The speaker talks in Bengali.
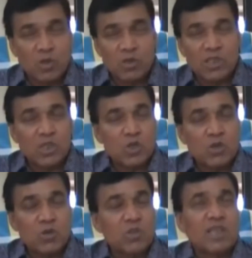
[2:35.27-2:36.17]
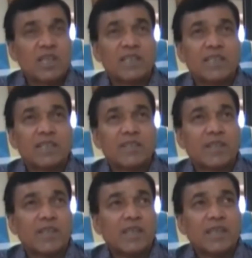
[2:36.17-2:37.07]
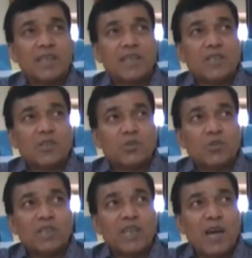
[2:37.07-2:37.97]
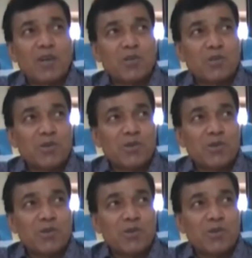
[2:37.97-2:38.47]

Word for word: রক্সের সংগ্রহশালা এটা যদি কারো